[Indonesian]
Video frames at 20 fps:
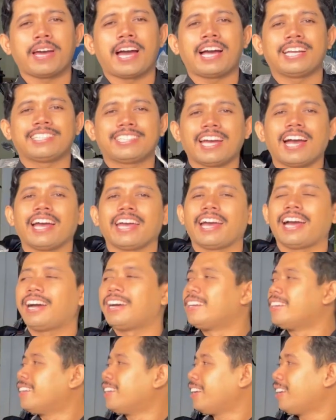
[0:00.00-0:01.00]
aja ya.
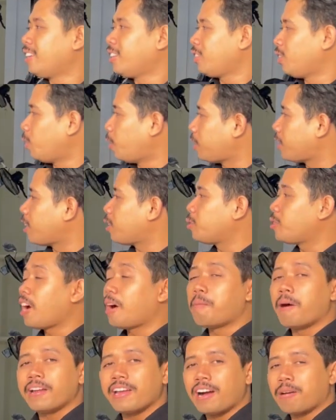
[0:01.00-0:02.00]
Unitnya
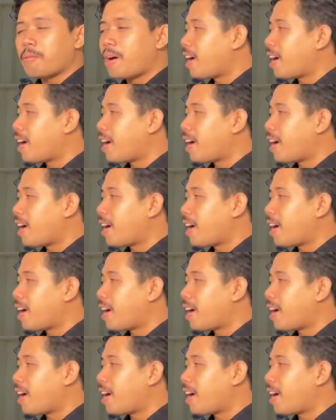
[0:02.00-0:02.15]
juga banyak